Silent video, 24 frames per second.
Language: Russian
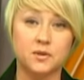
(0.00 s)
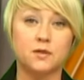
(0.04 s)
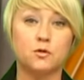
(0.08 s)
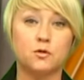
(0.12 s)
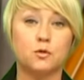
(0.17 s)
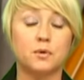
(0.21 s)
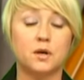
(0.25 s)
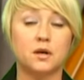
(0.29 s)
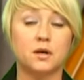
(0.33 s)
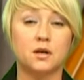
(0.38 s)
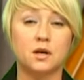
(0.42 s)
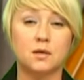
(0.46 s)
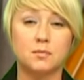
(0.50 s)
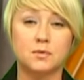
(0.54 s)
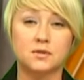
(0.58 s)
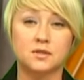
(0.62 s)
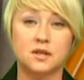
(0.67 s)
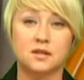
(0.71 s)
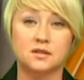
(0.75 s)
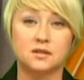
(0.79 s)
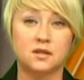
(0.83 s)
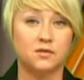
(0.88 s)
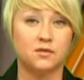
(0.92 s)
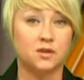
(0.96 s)
Его программа
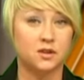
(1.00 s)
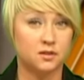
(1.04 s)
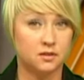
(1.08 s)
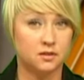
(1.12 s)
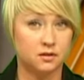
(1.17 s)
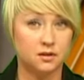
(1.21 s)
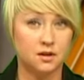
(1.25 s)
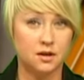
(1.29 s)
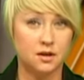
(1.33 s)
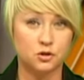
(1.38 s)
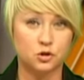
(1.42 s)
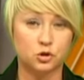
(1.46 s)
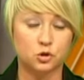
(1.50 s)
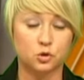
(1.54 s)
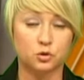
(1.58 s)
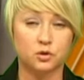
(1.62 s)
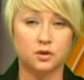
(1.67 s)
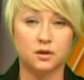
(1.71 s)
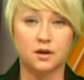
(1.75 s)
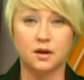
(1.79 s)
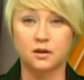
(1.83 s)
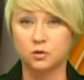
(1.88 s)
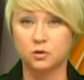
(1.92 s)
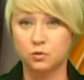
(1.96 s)
составлена так, что
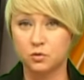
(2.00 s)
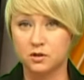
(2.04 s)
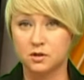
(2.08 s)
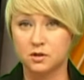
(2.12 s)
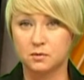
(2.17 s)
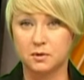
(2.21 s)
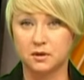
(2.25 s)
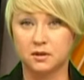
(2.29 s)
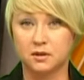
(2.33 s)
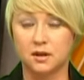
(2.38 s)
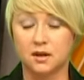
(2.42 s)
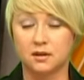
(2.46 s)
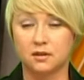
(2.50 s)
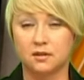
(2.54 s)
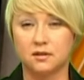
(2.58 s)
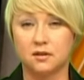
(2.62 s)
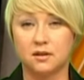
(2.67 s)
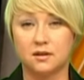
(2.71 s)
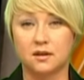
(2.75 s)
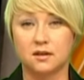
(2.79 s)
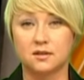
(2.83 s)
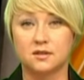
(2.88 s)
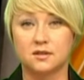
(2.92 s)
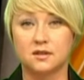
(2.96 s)
накануне спектакля
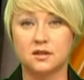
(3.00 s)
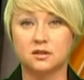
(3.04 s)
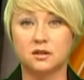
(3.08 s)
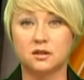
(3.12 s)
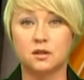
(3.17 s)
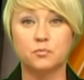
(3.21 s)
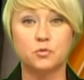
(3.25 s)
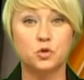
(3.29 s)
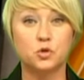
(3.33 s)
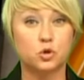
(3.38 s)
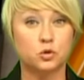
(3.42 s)
или концерта